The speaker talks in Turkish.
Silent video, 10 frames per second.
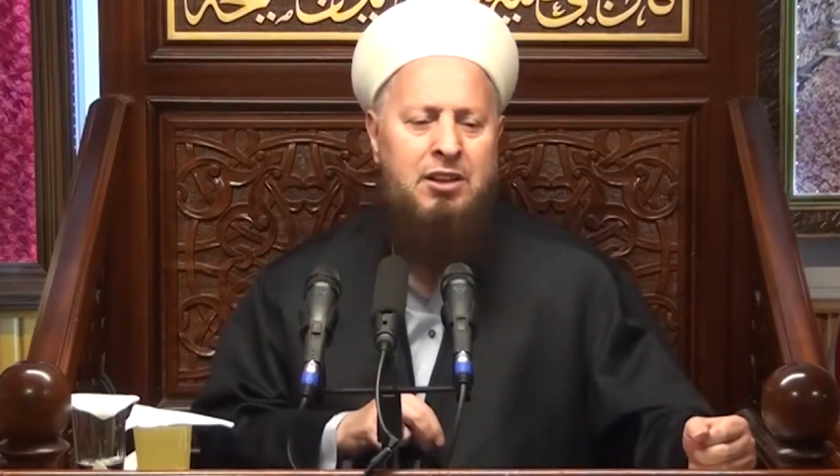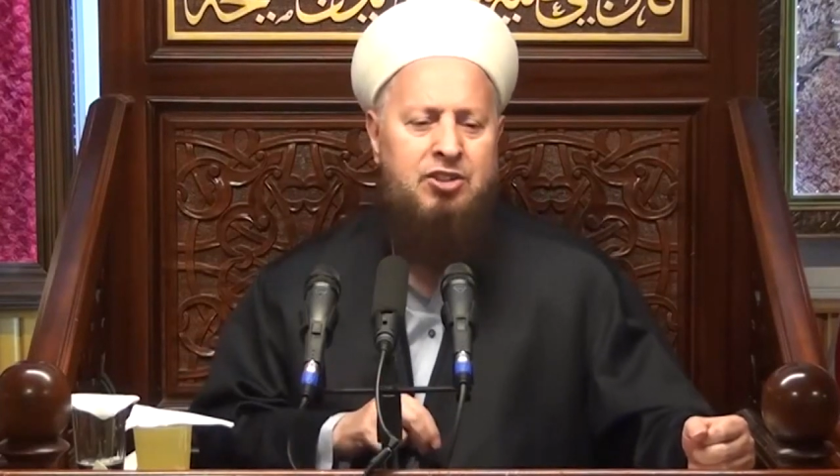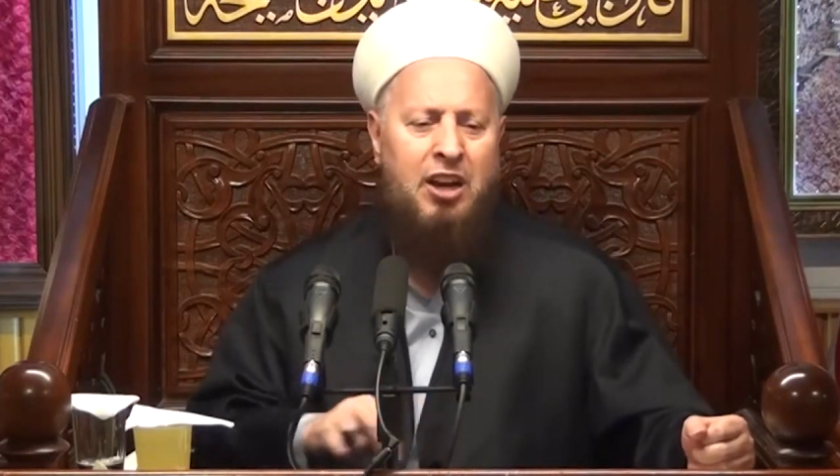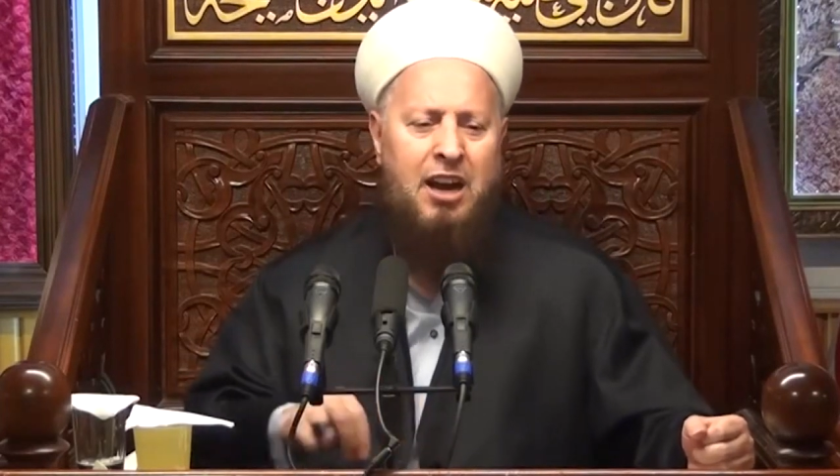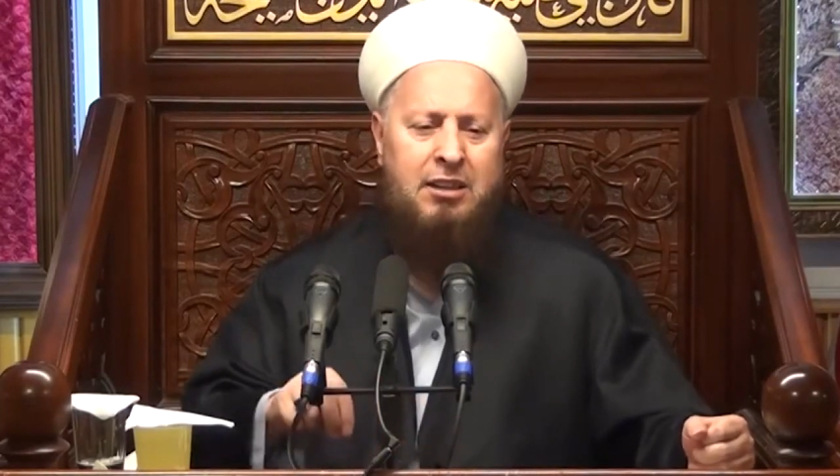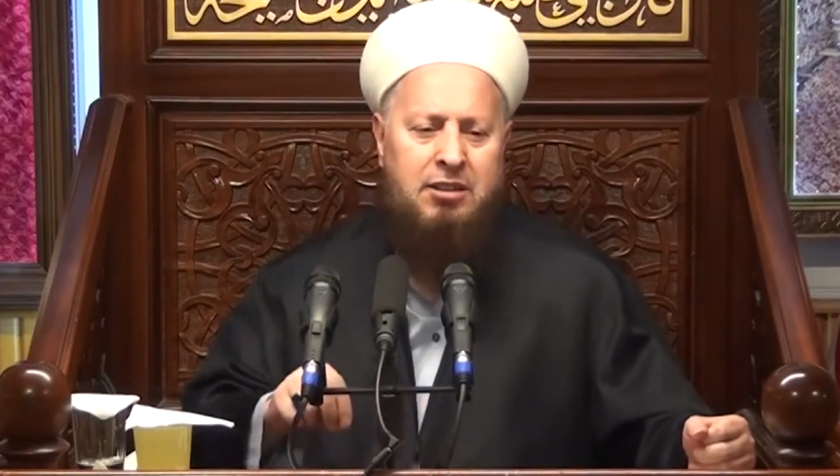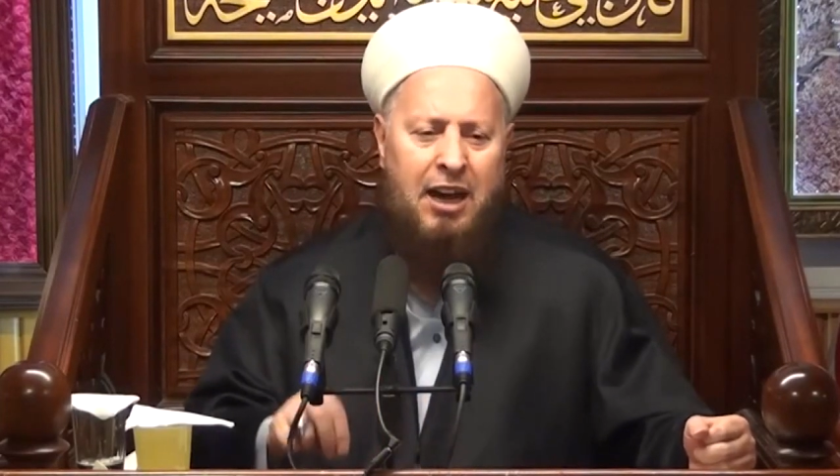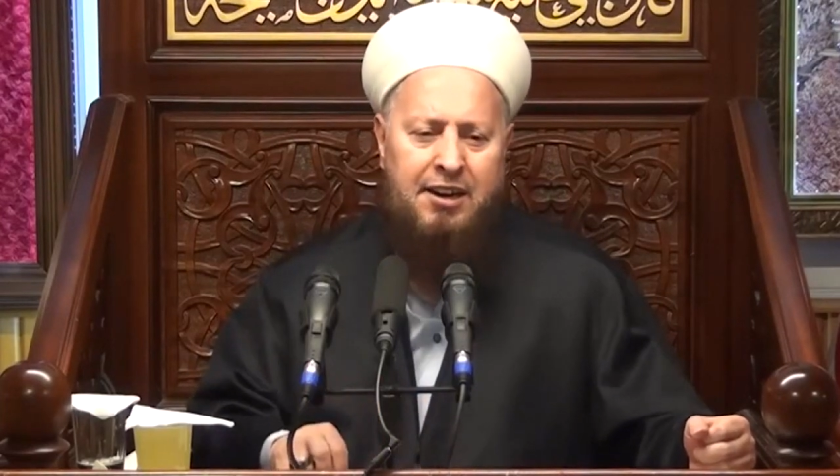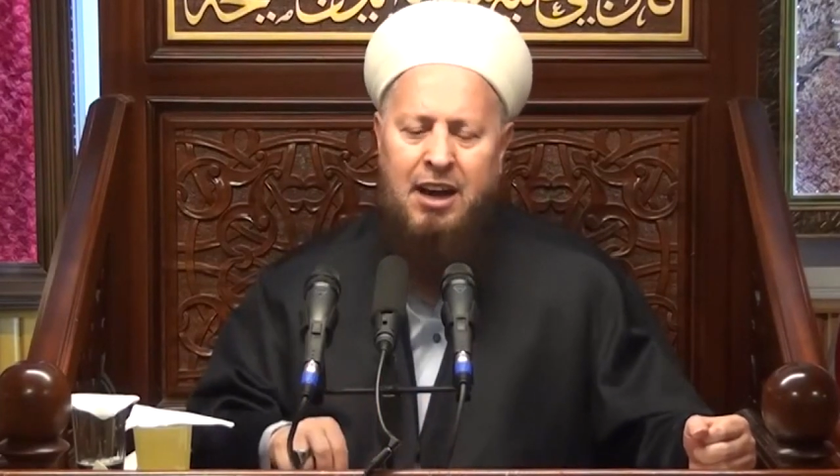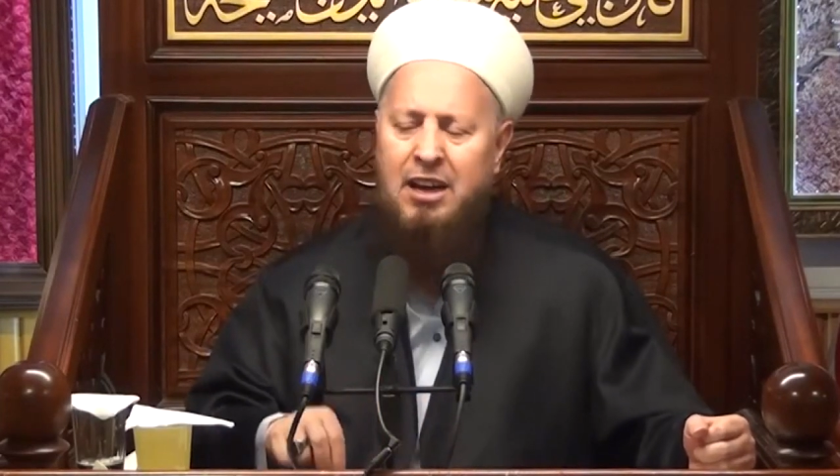Şeriat-ı
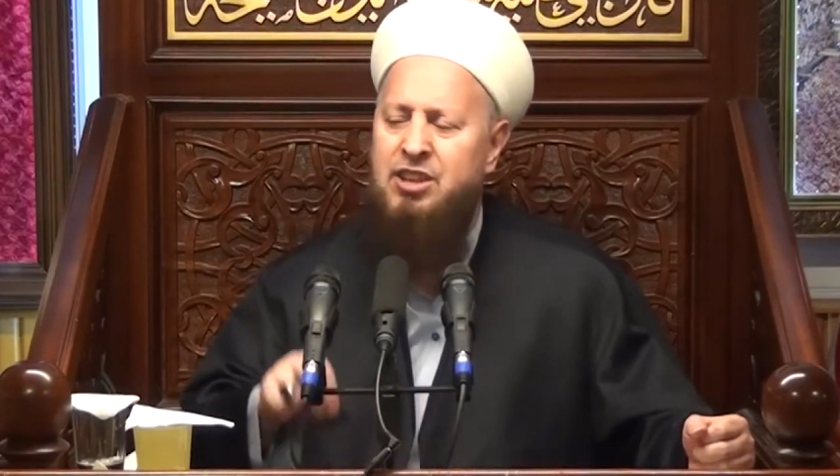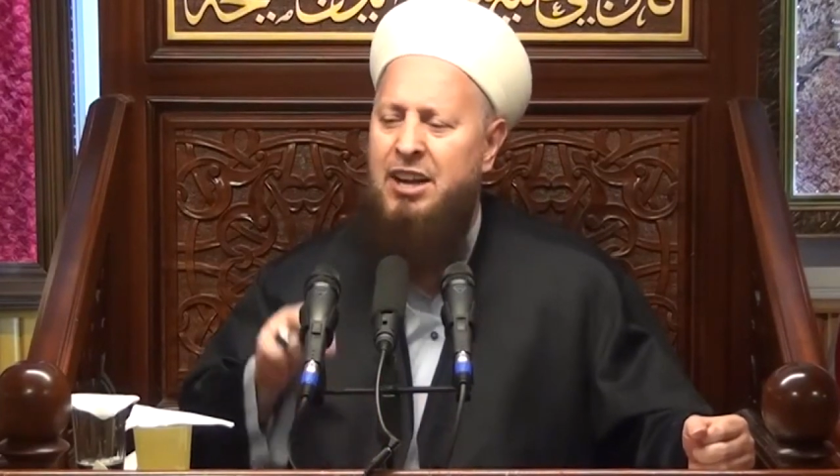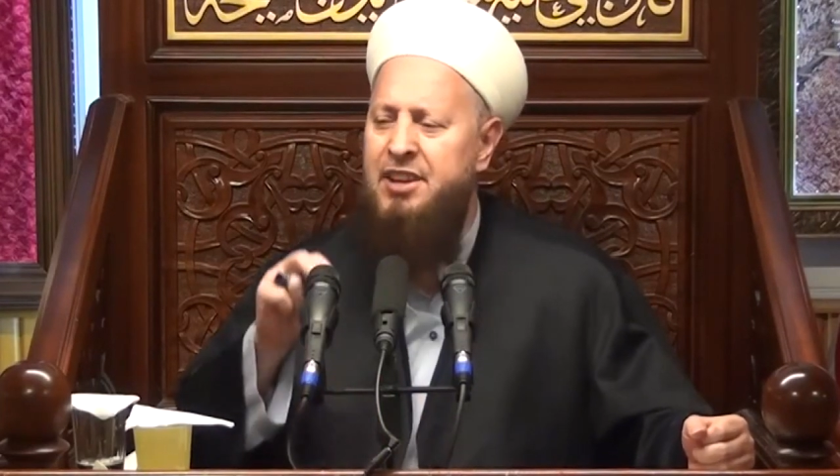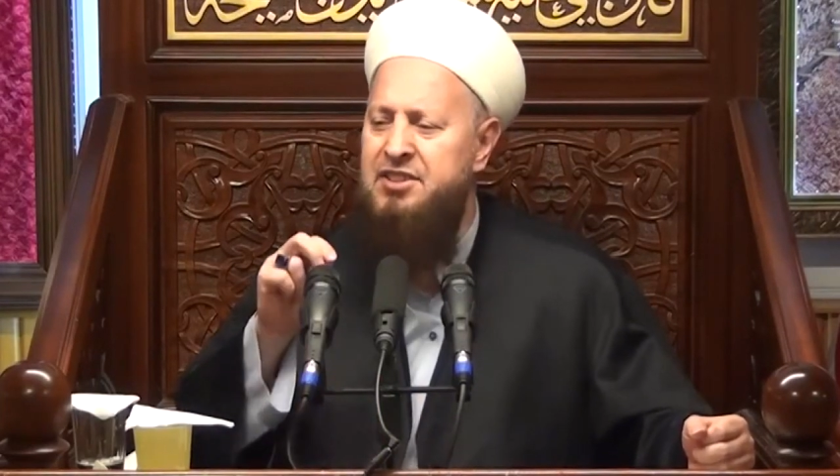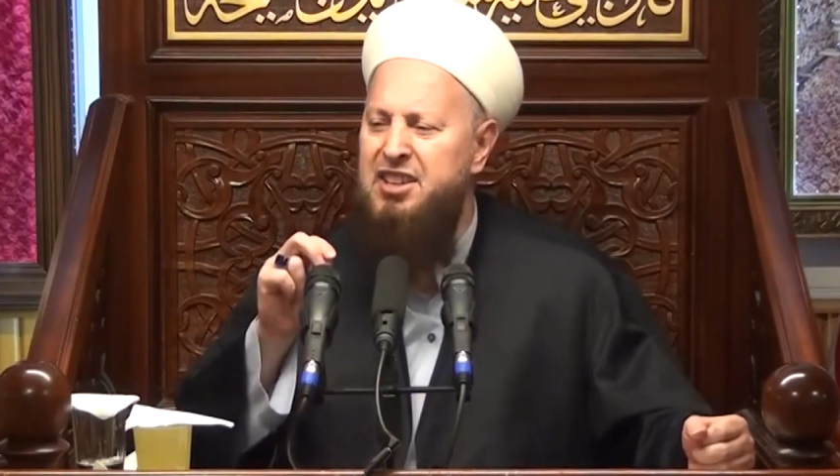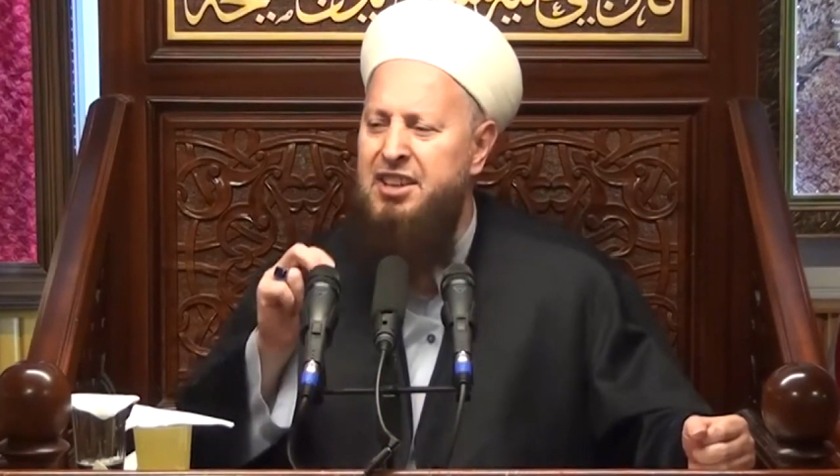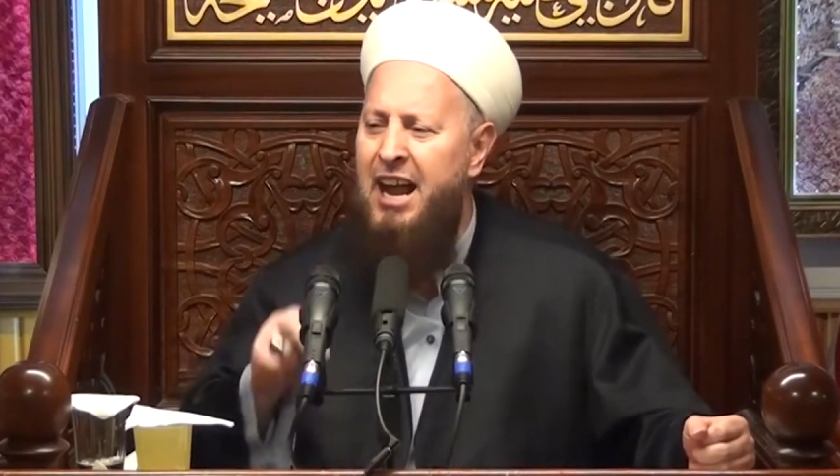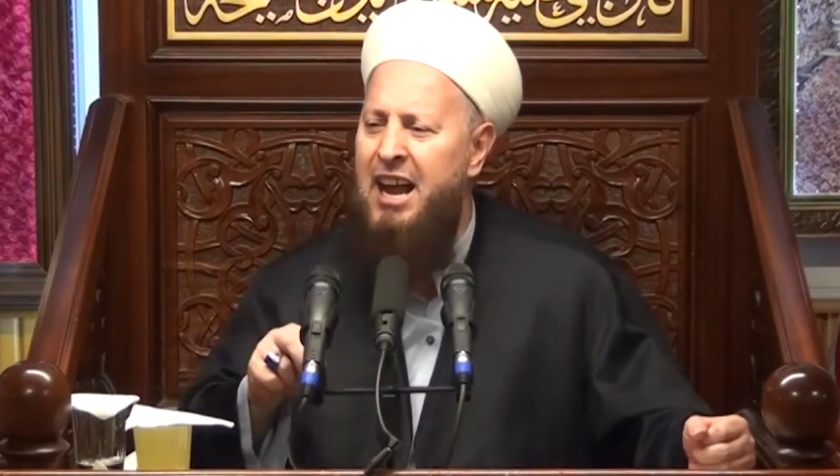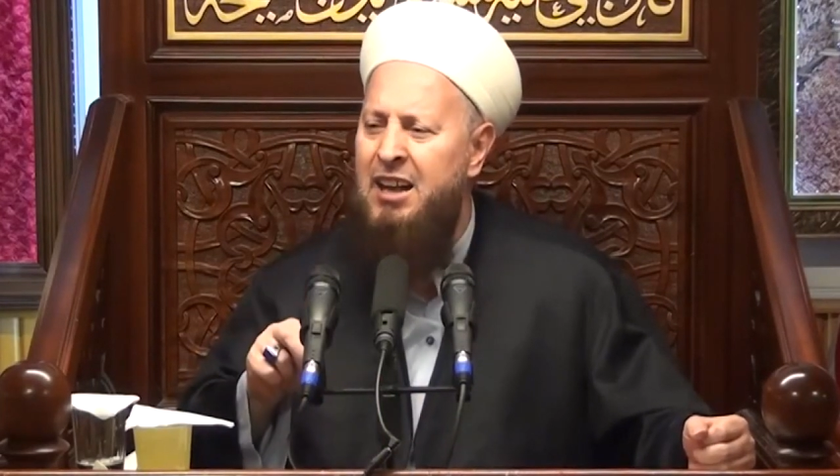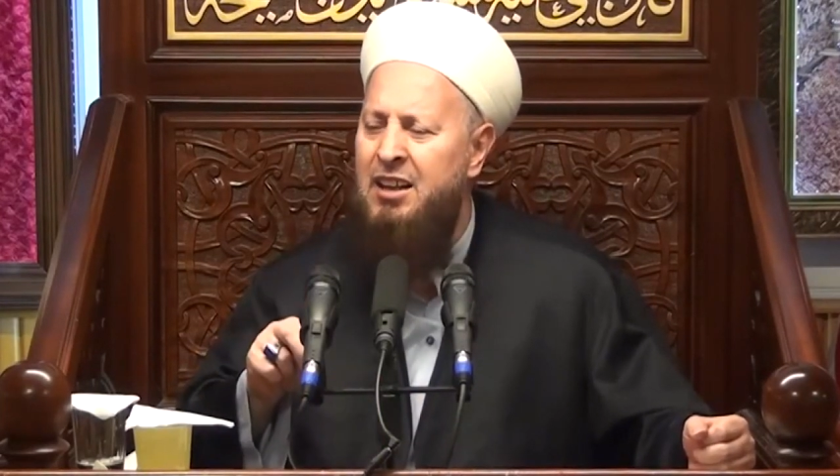Garra
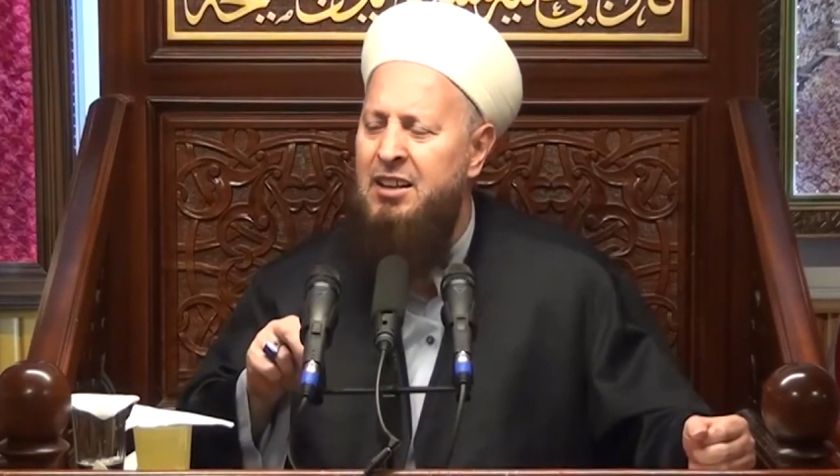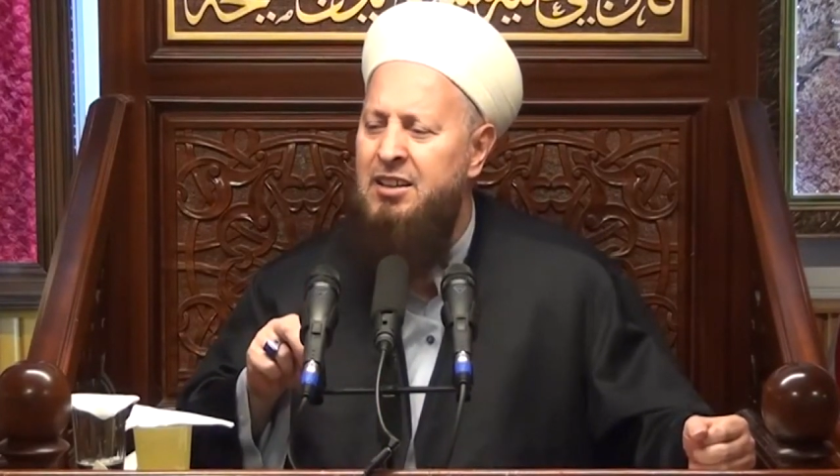Caddesi'nde